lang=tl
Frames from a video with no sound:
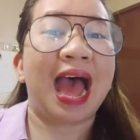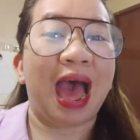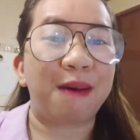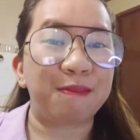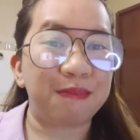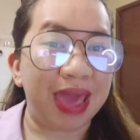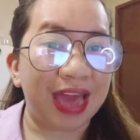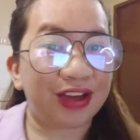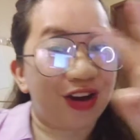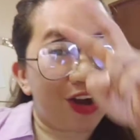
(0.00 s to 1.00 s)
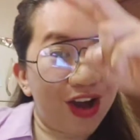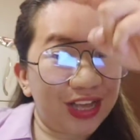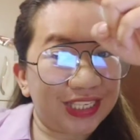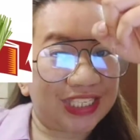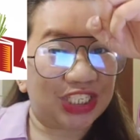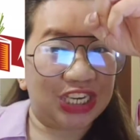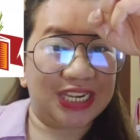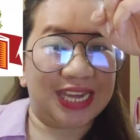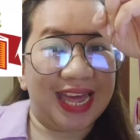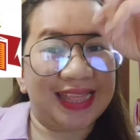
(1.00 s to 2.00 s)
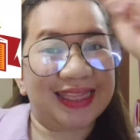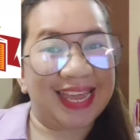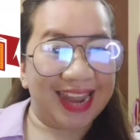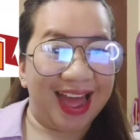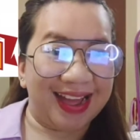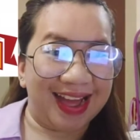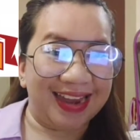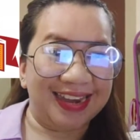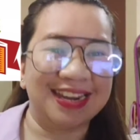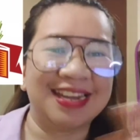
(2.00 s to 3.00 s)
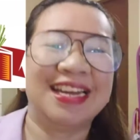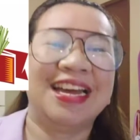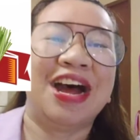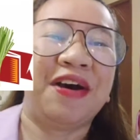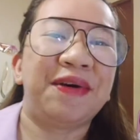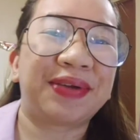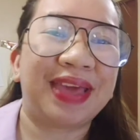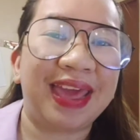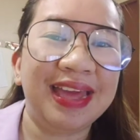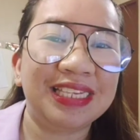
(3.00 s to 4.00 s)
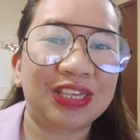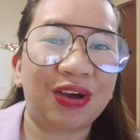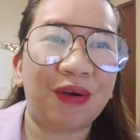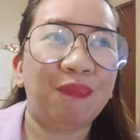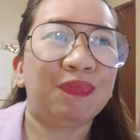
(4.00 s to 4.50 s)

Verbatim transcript: Amegos Chicken Tinangad. Okay, so